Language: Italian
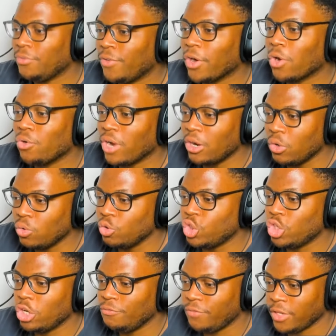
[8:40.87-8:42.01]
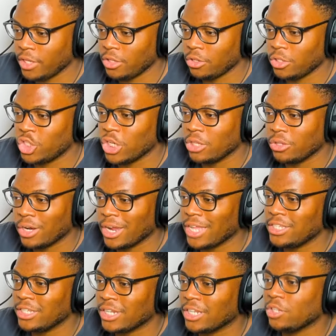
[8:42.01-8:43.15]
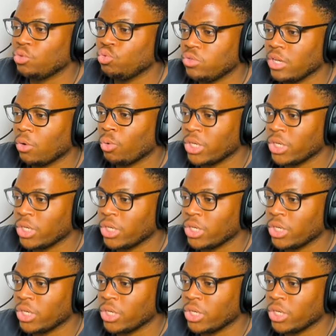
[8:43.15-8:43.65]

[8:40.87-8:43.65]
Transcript: vi farò un annuncio in video dicendo, ragazzi, entrate tutti a